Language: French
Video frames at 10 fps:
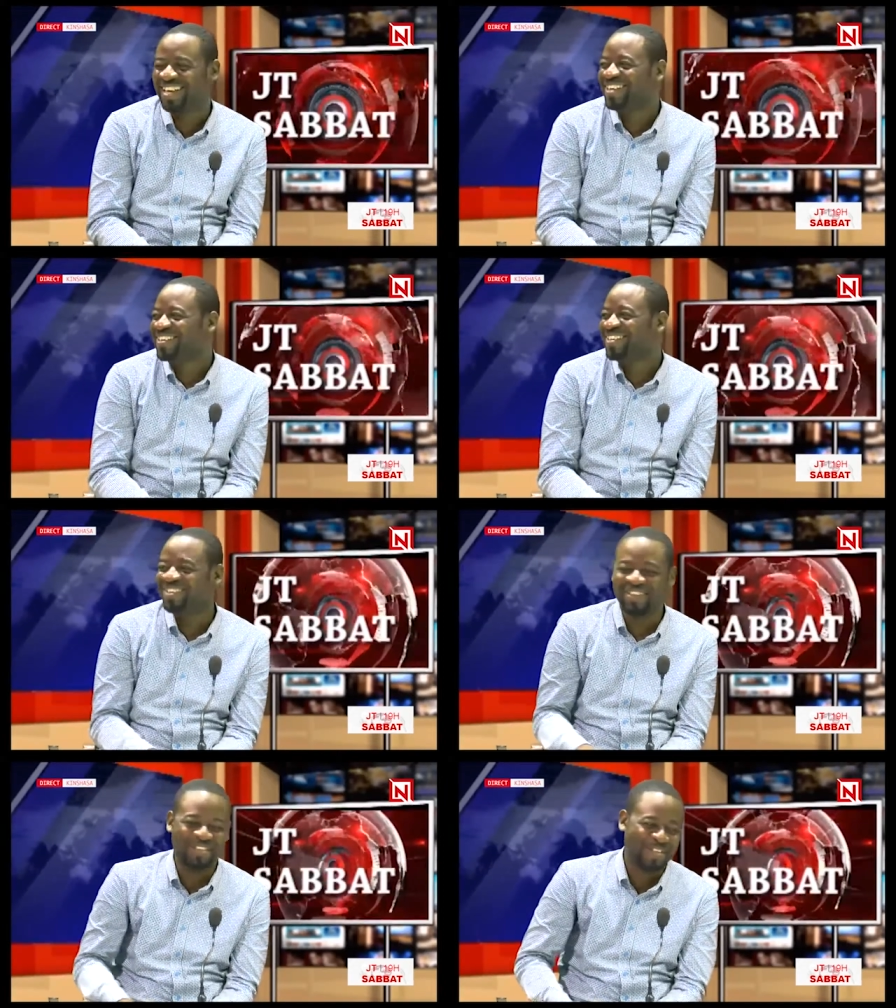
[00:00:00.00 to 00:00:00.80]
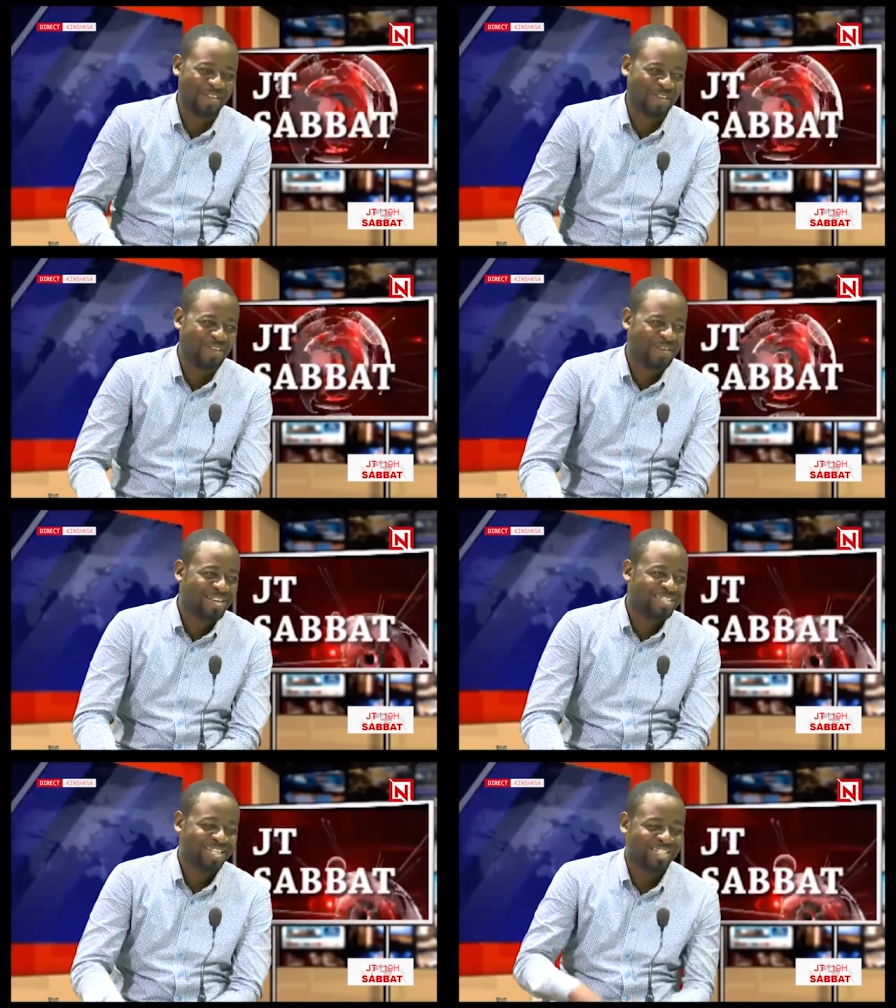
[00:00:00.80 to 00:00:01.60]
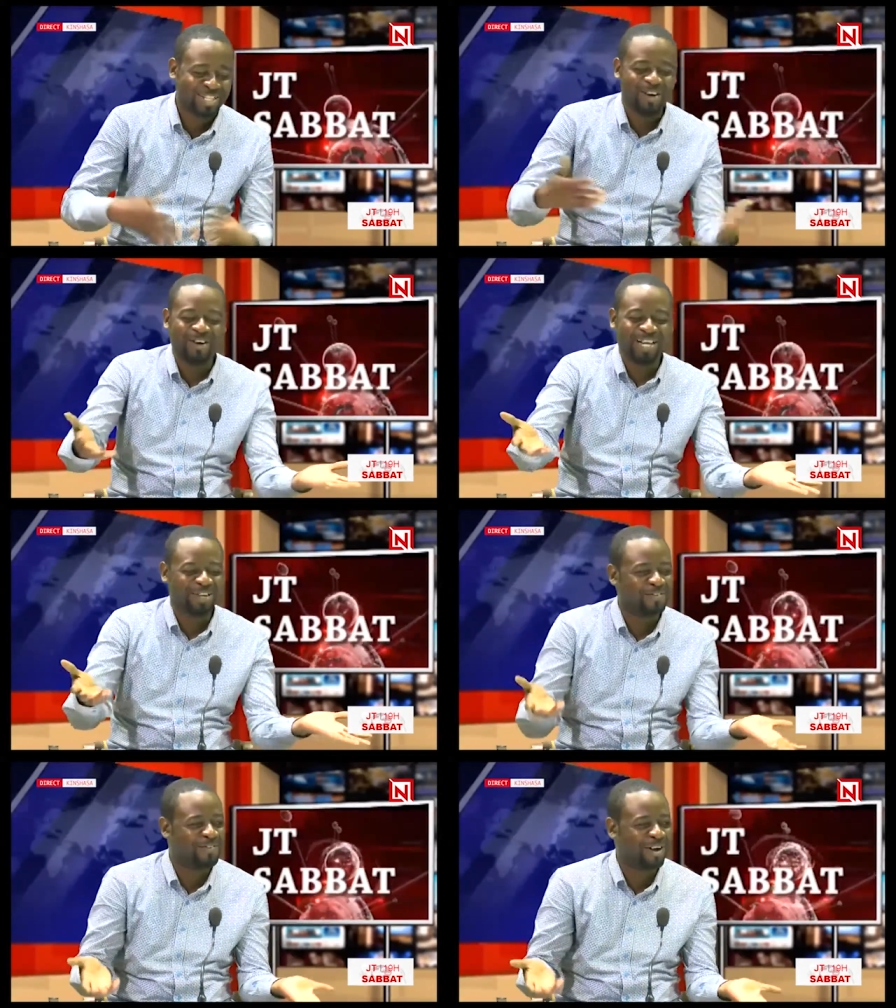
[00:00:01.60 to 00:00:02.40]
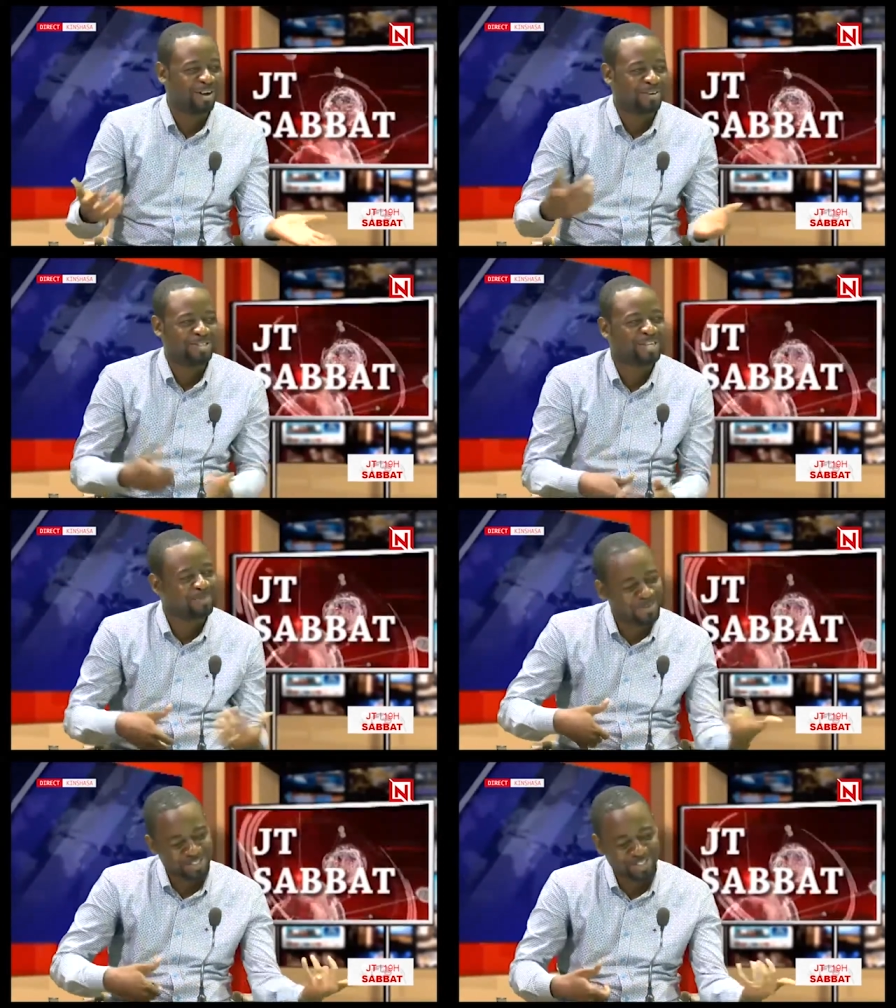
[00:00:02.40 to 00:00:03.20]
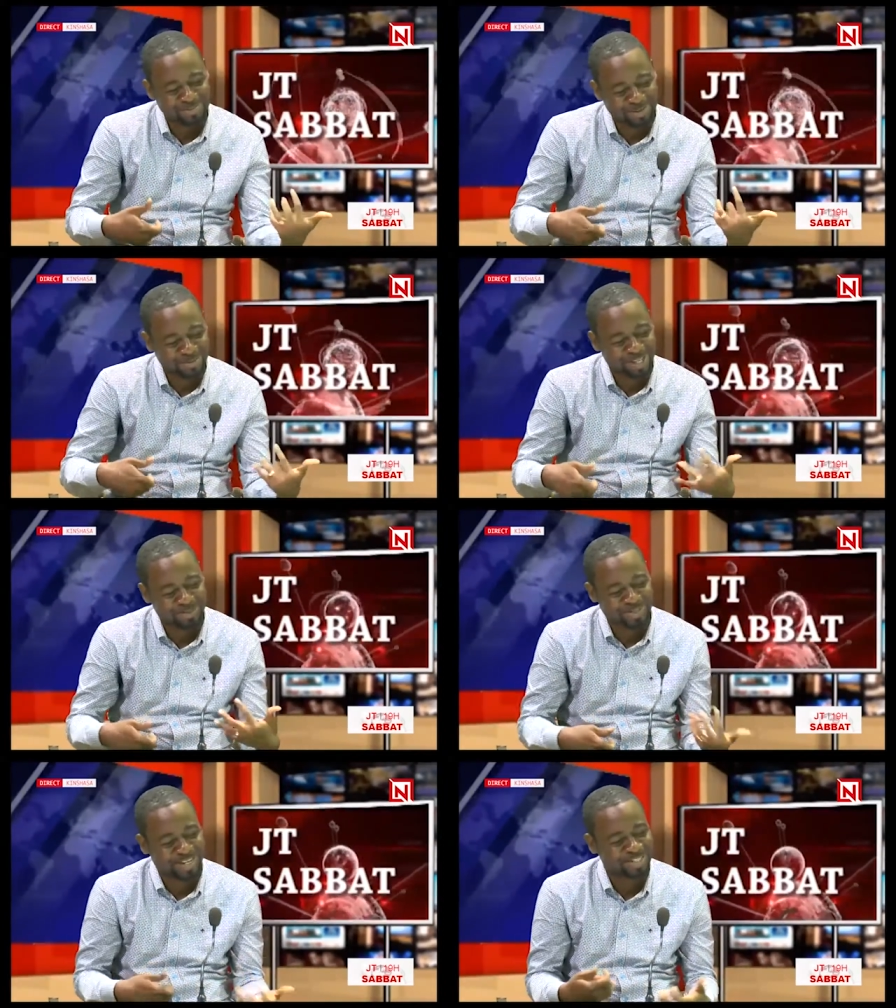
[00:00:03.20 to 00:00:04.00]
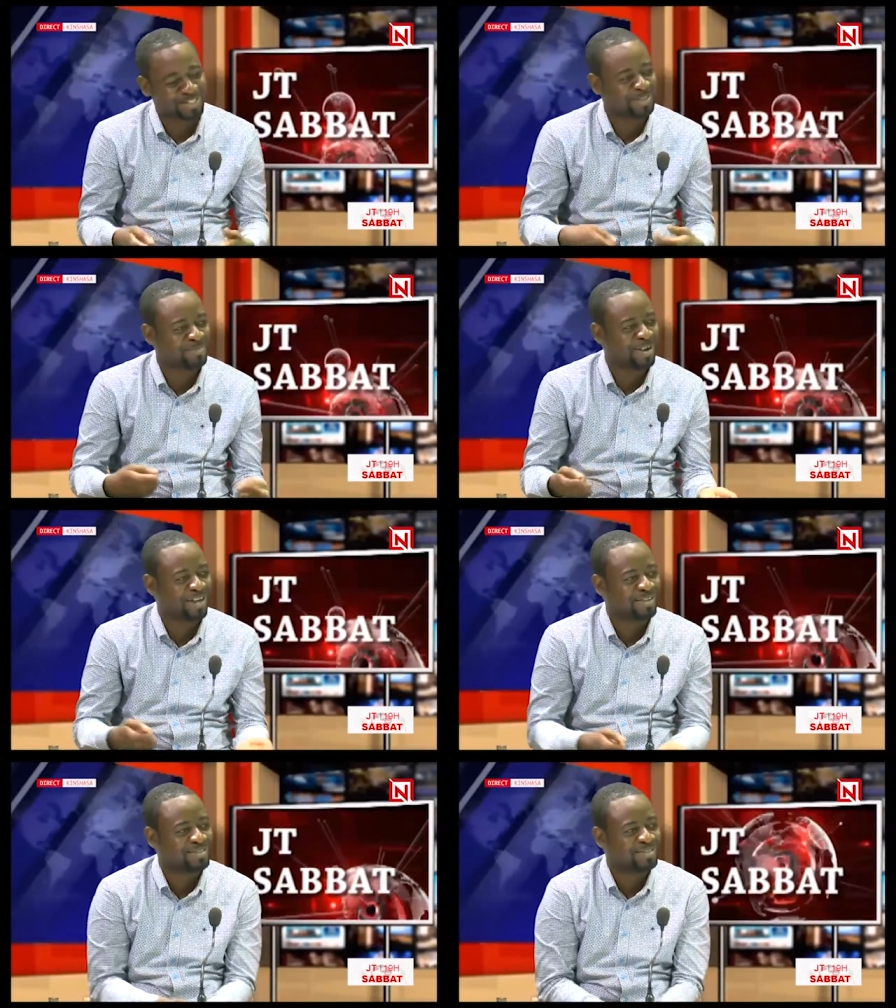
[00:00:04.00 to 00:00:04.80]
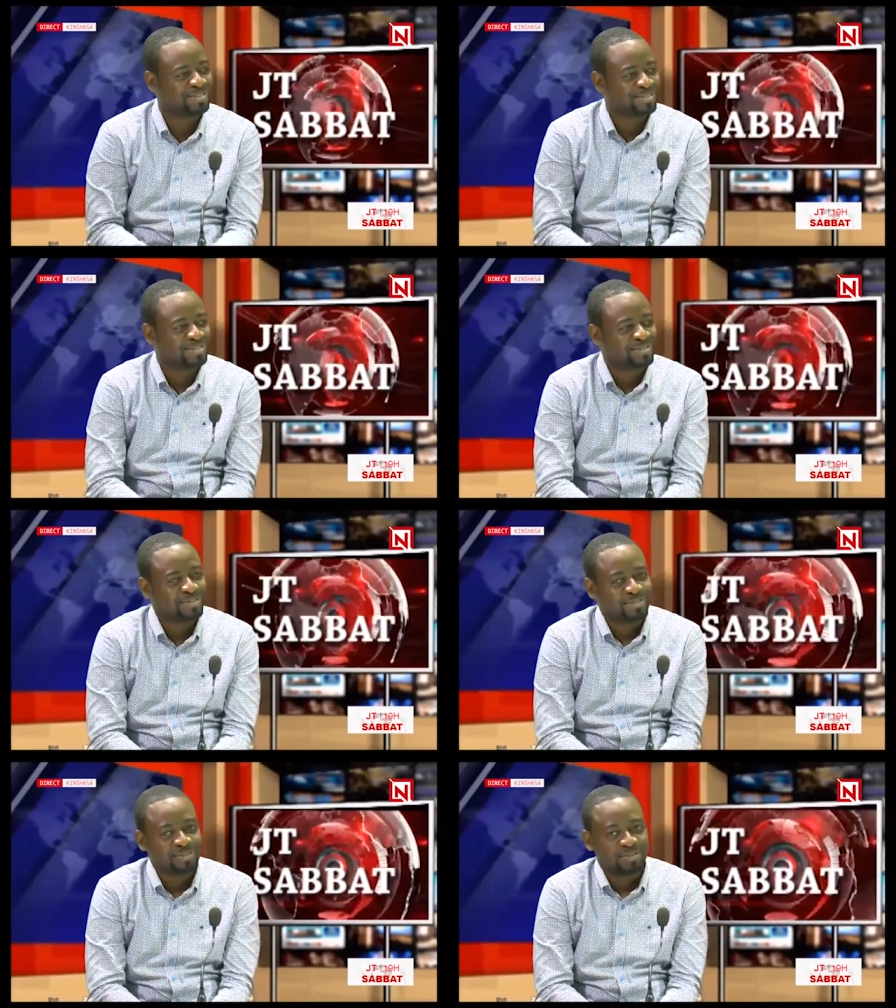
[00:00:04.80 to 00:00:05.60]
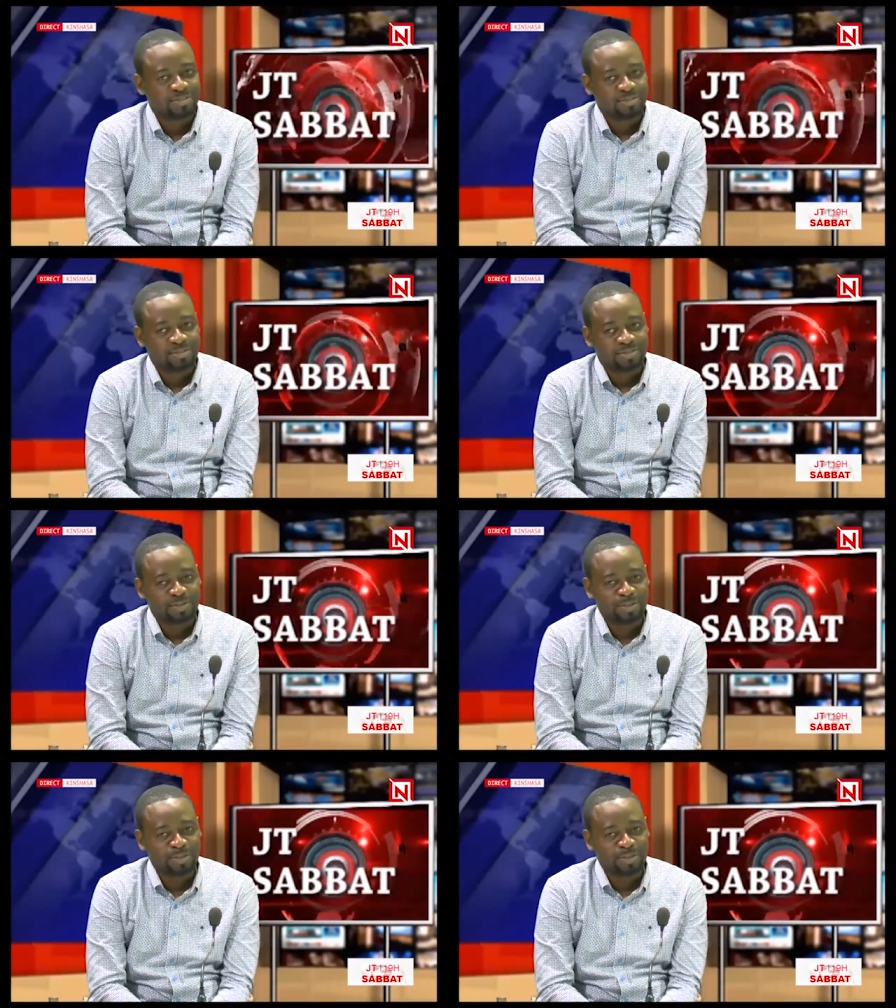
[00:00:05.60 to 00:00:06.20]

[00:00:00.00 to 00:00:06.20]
un... c'est, encore un enfant. Je ah. l'apprends simplement à jouer à l'instrument. Il est déjà sur les pas de son papa.